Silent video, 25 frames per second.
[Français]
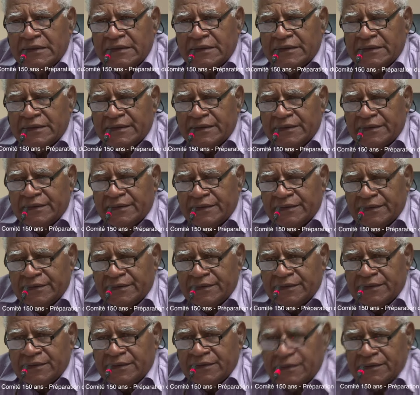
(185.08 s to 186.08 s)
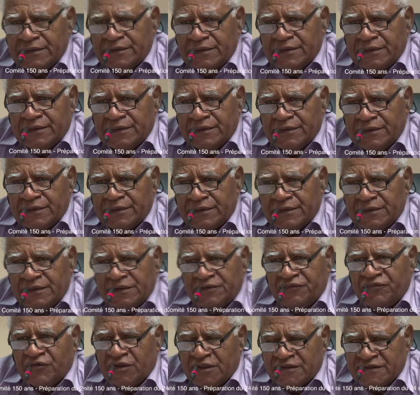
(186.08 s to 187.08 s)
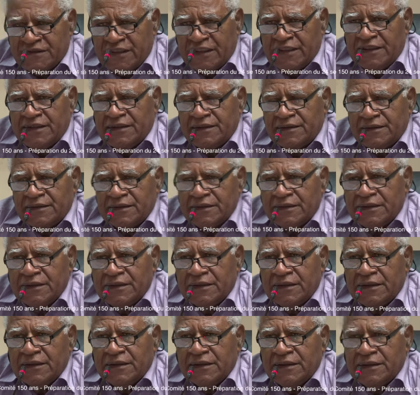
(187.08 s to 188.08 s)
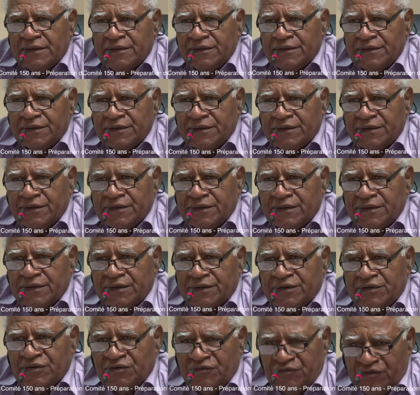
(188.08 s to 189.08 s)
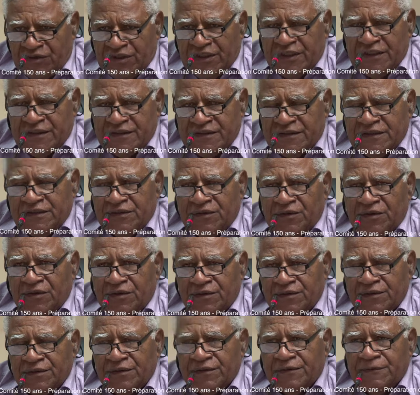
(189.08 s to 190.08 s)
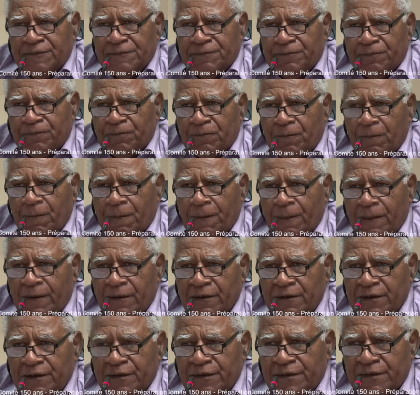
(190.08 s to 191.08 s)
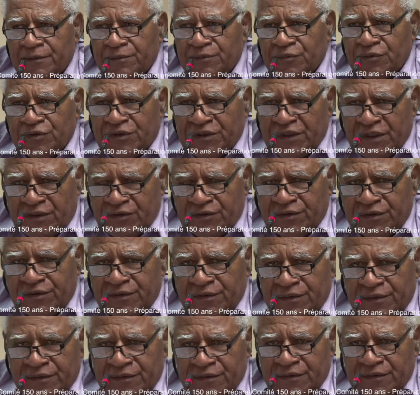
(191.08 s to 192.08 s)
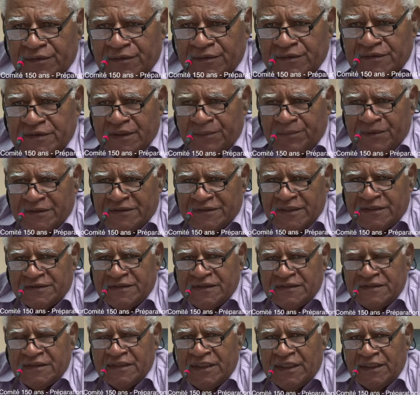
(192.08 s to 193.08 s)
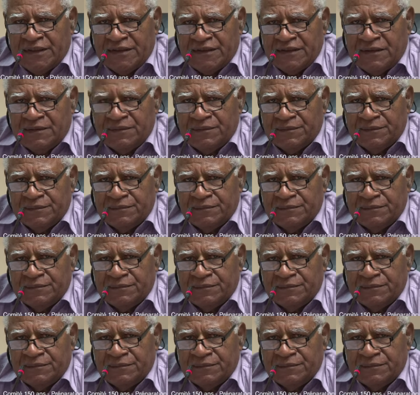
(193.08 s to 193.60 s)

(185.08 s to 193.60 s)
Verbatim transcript: euh, des Français, euh, de venir ici. Donc, pour dire que sa présence ici a été